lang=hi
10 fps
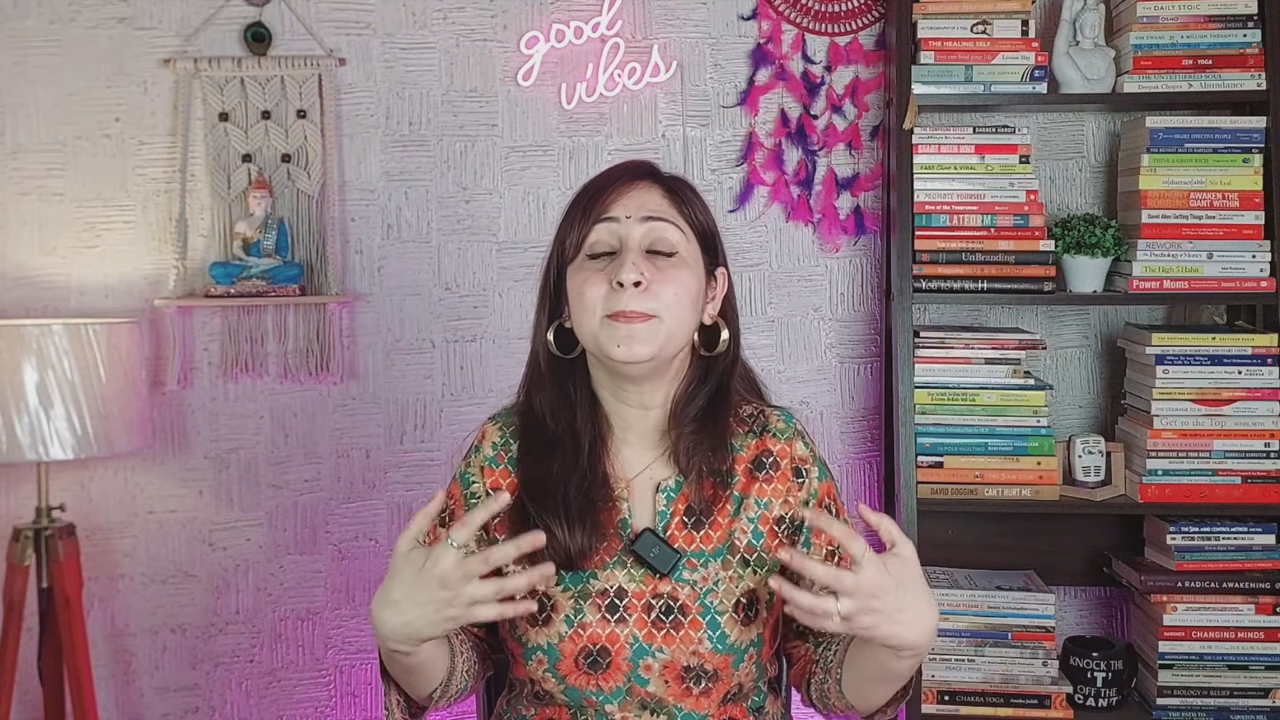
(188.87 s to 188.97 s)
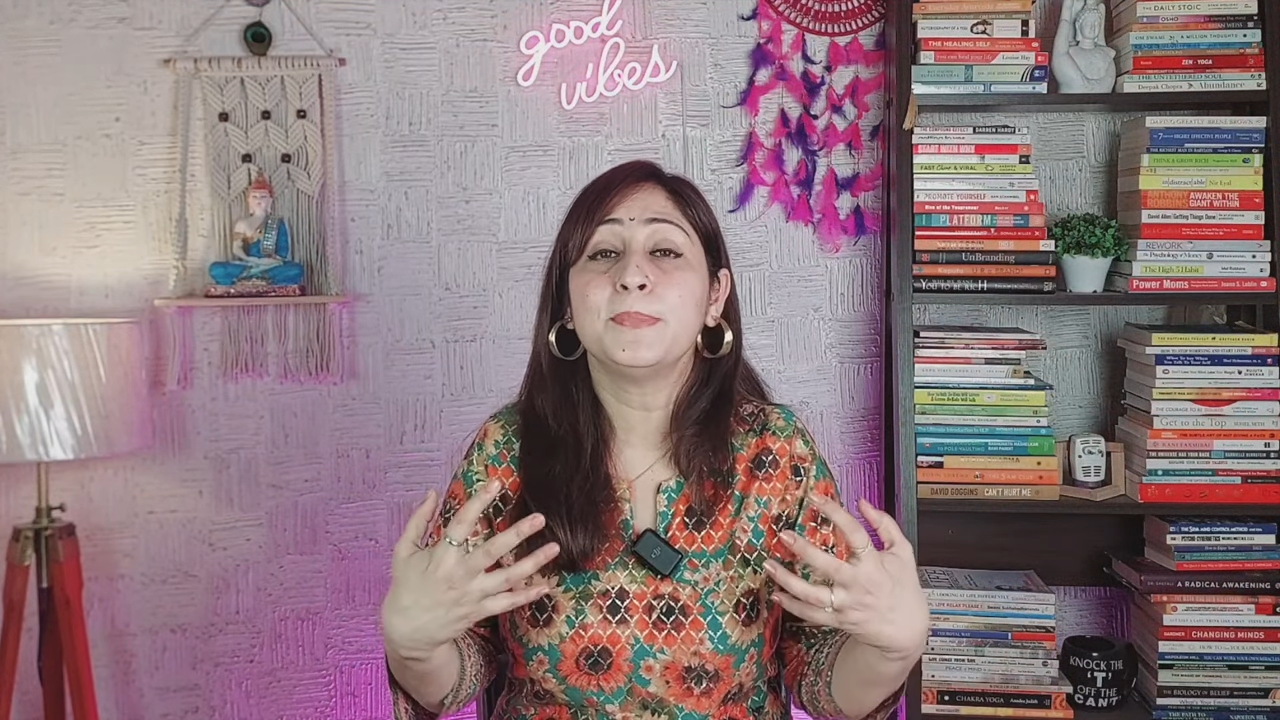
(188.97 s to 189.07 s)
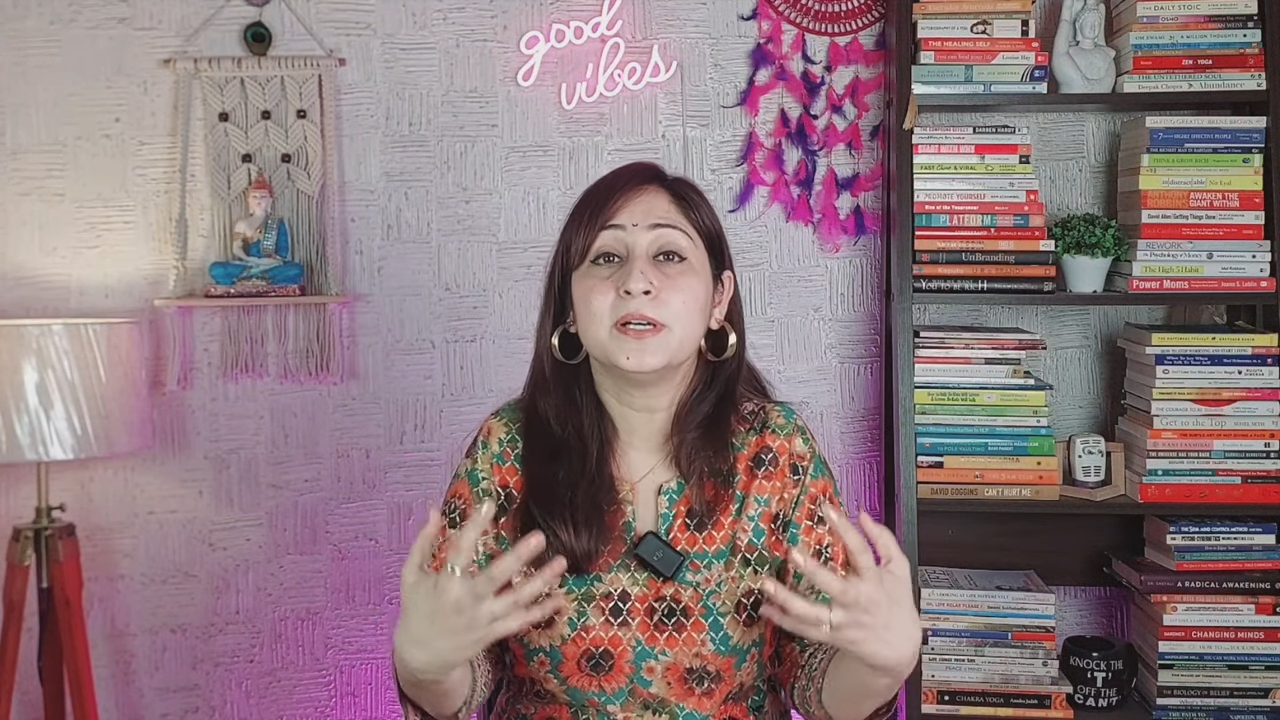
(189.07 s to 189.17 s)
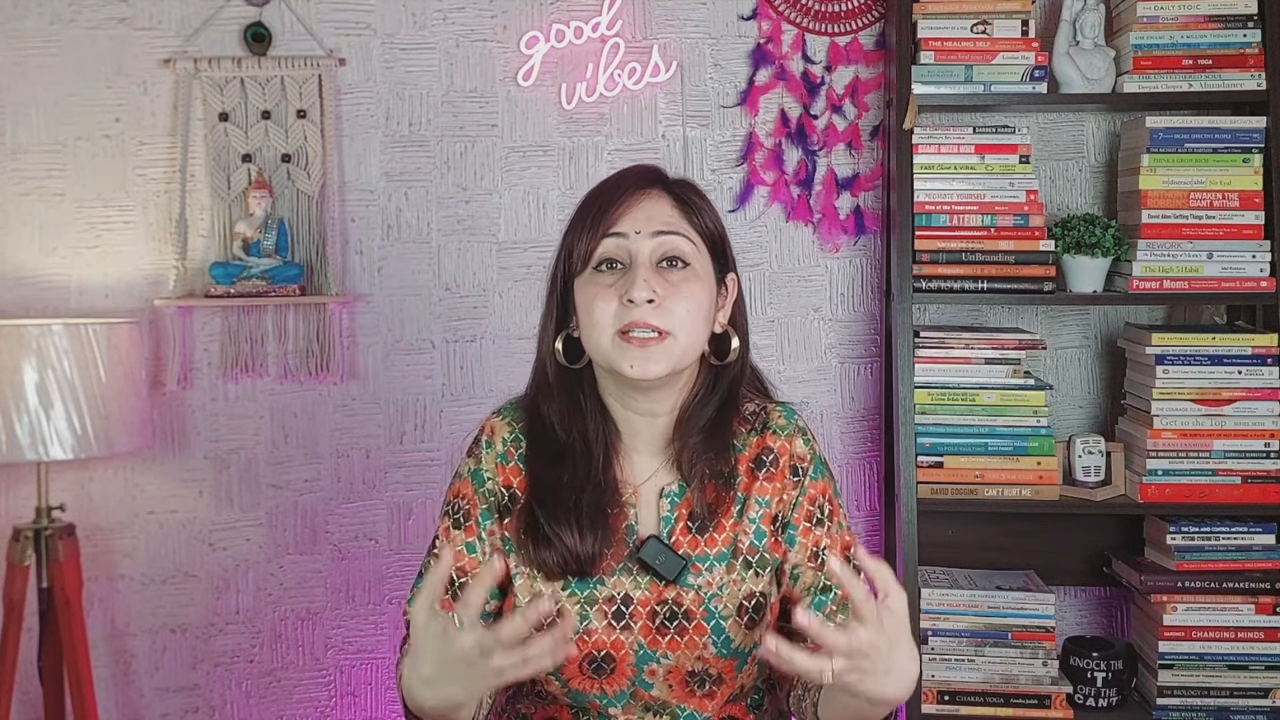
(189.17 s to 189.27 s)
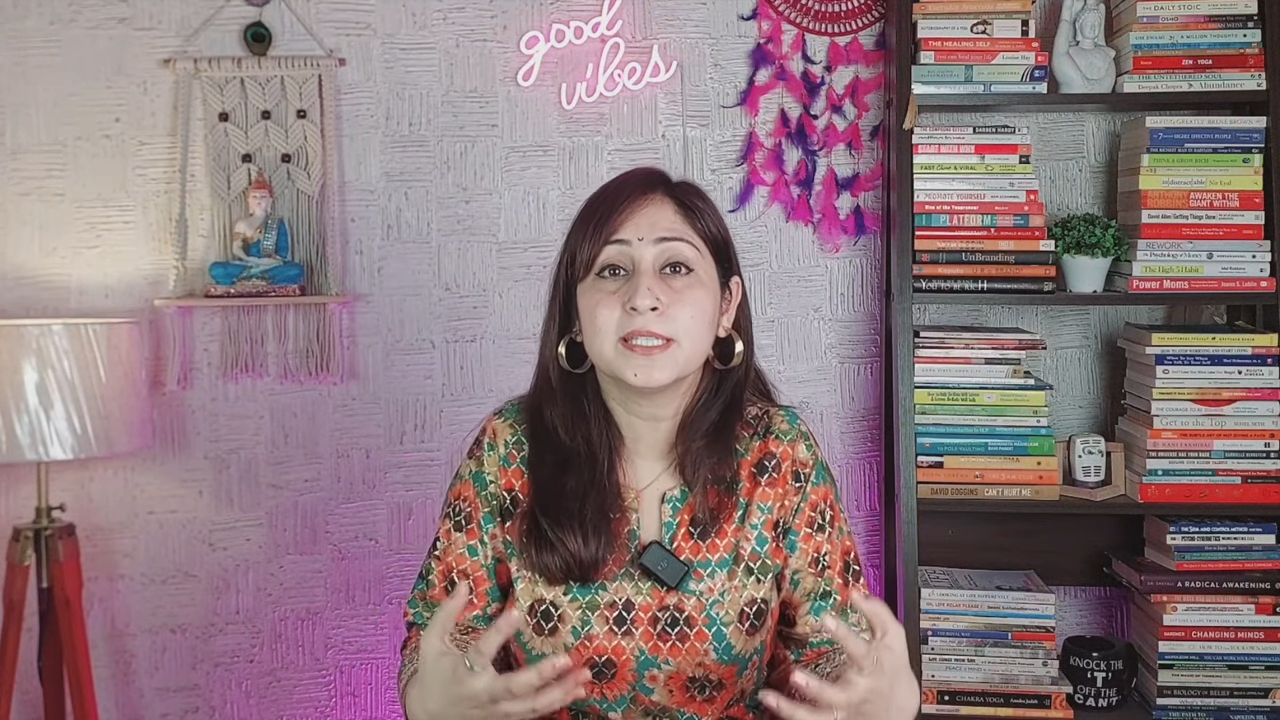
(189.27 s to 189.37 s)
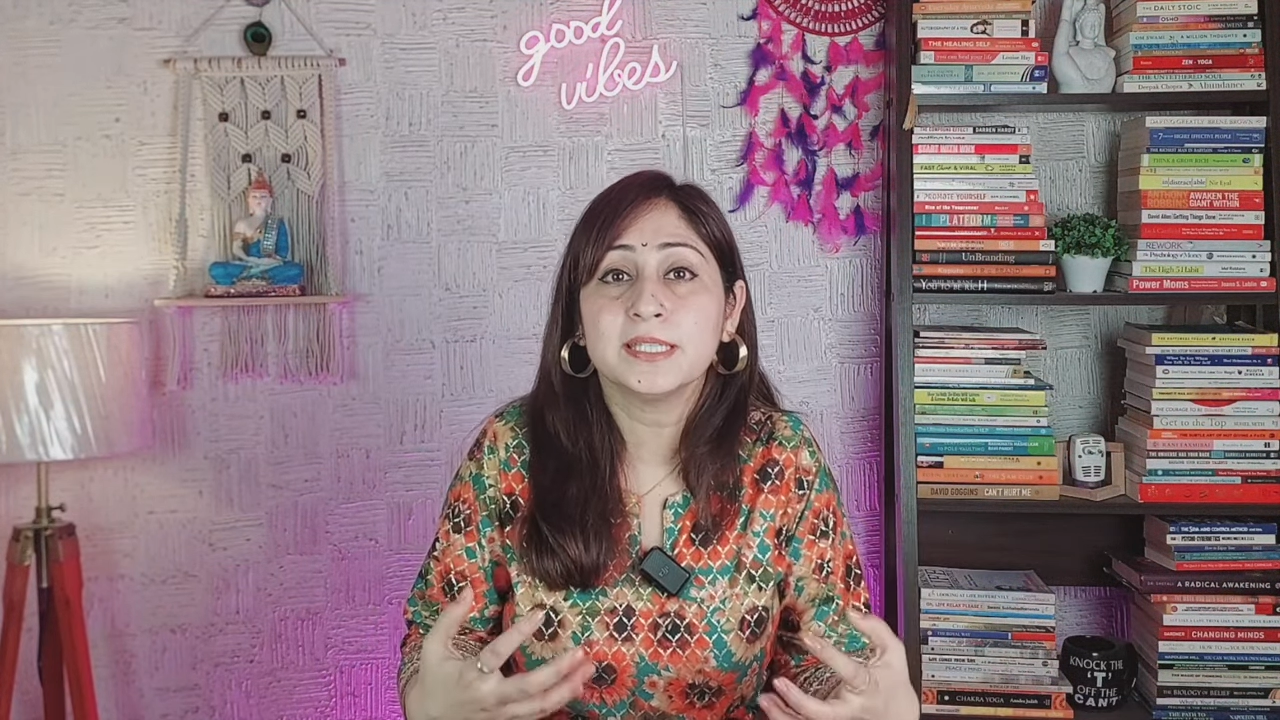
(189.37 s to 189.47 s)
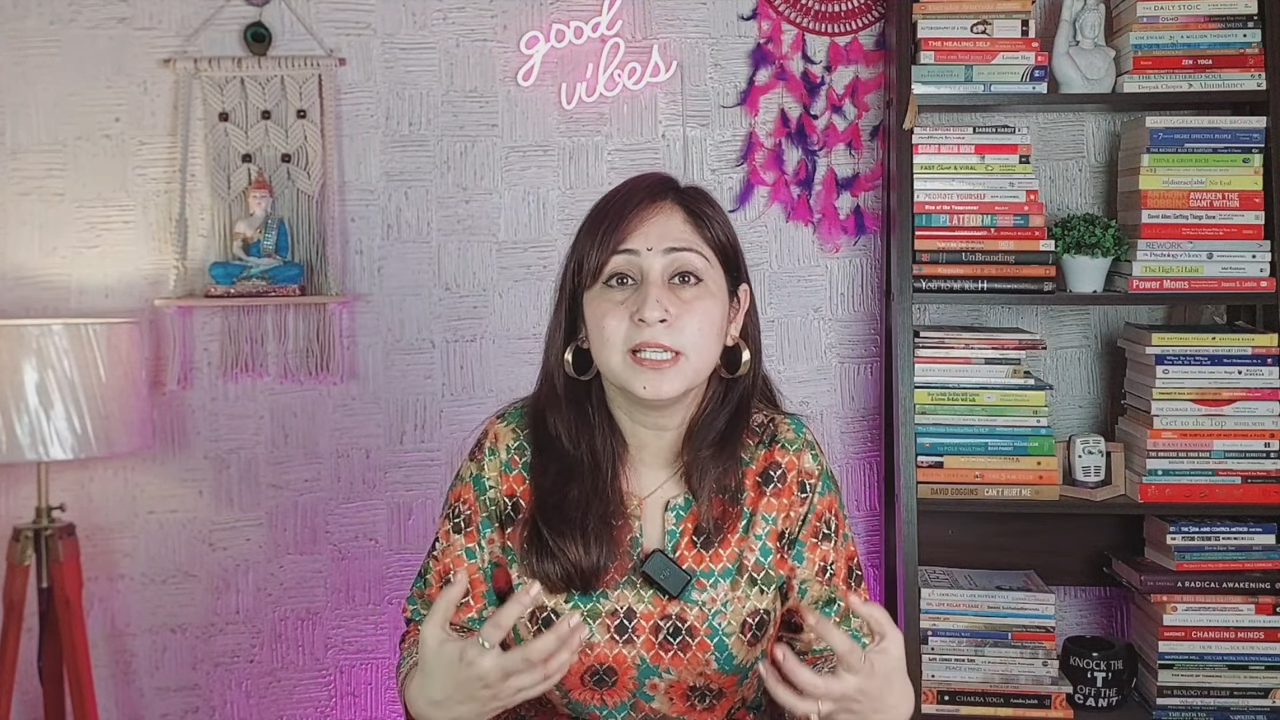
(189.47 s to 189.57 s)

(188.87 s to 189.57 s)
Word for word: पर्सनल